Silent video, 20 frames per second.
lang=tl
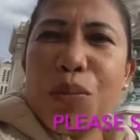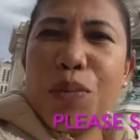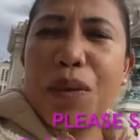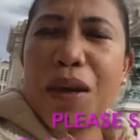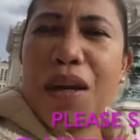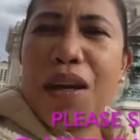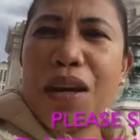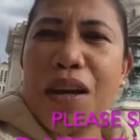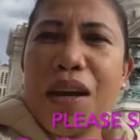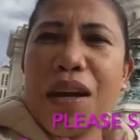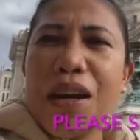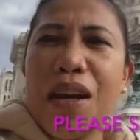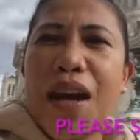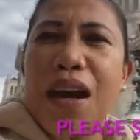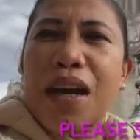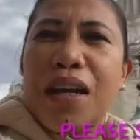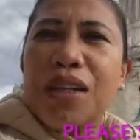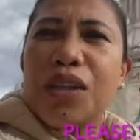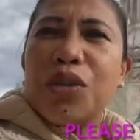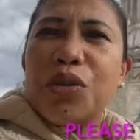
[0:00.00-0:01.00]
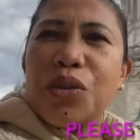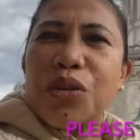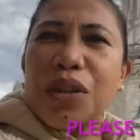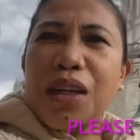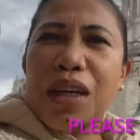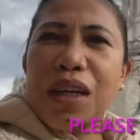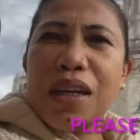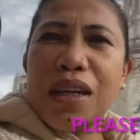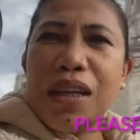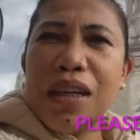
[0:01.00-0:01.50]
Parang guide ko
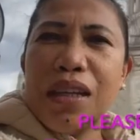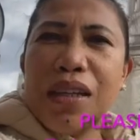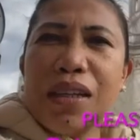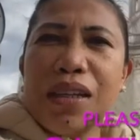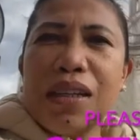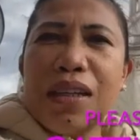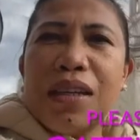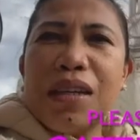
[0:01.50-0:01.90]
na rin